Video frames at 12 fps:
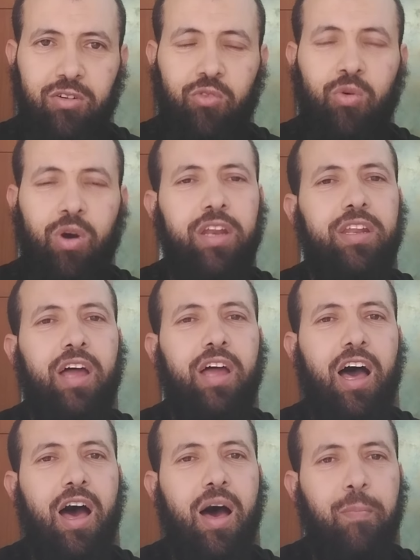وإن
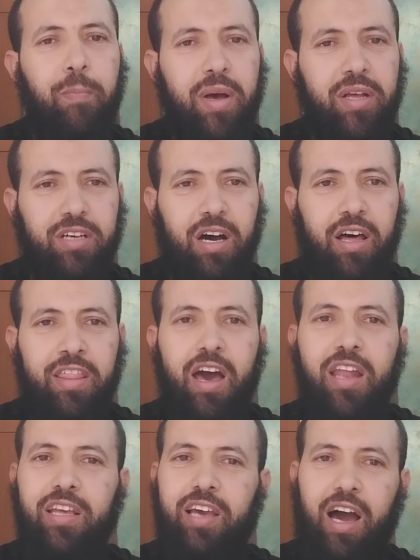عامة
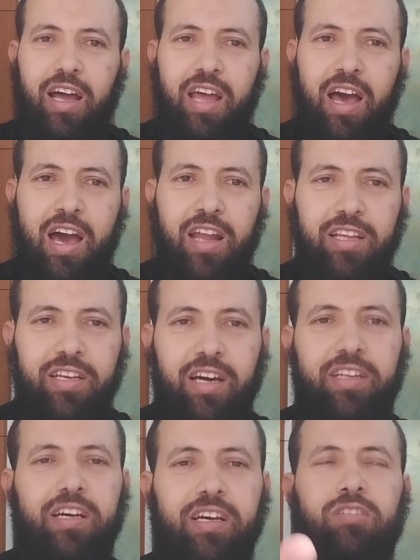ذلك على أهلي
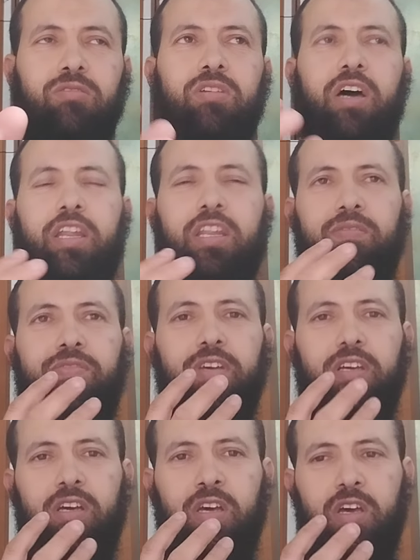يعني يا رسول الله إني
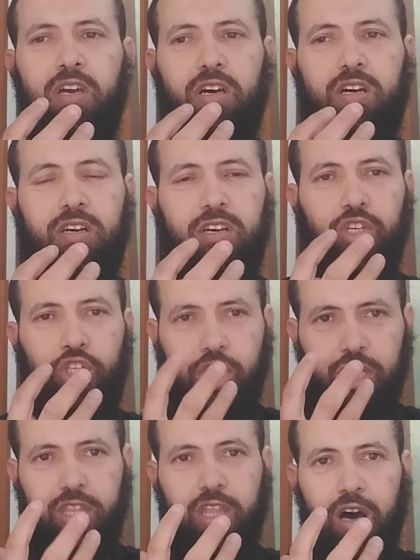في آه،
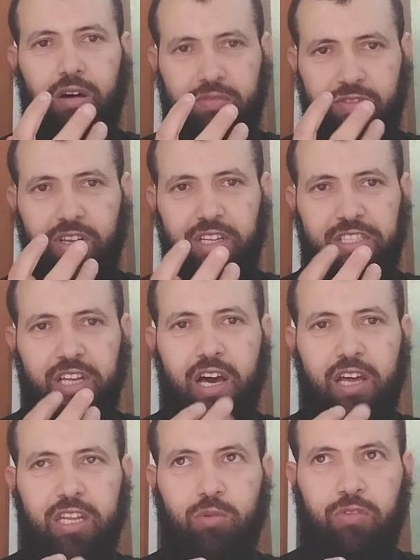شدة في
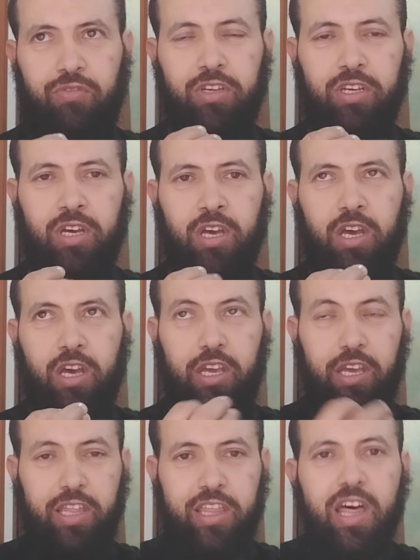لساني وفي
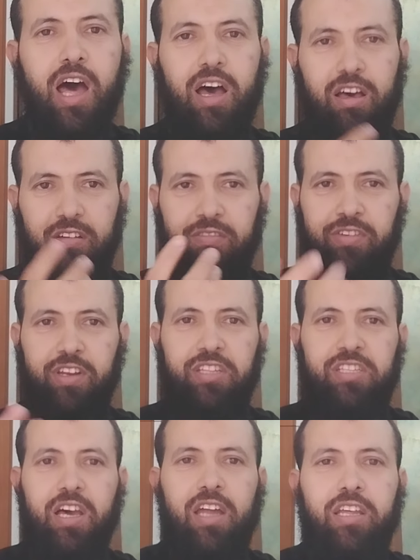إيذاء في
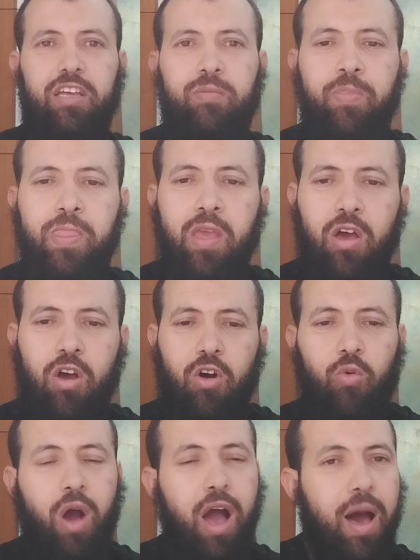لساني
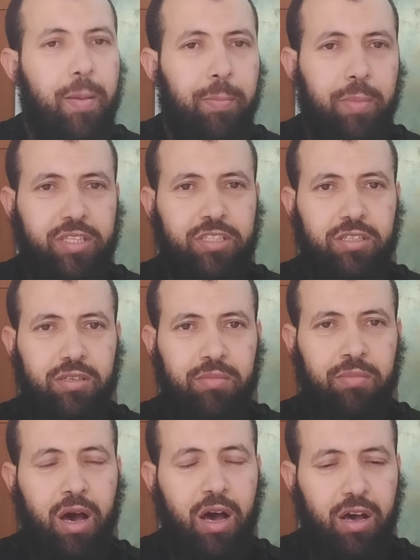وعامة
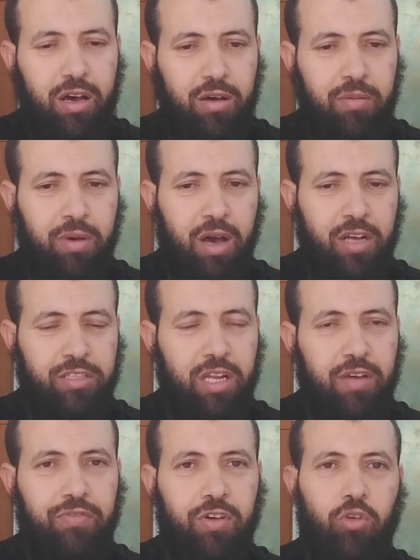ما, ما
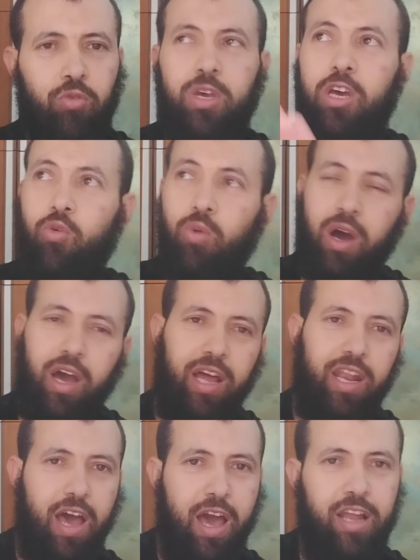أتلفظ به هو
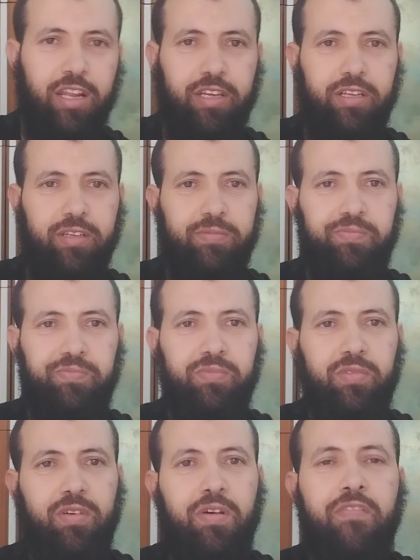على أهلي
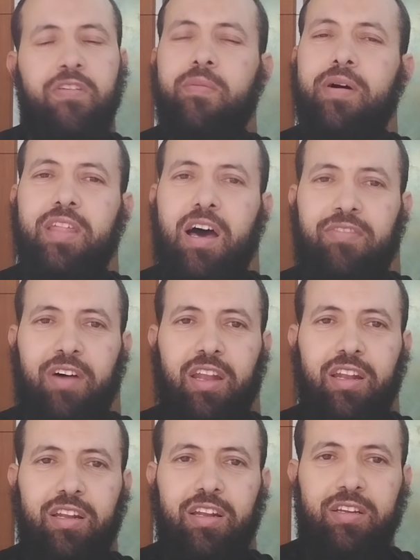فماذا أفعل؟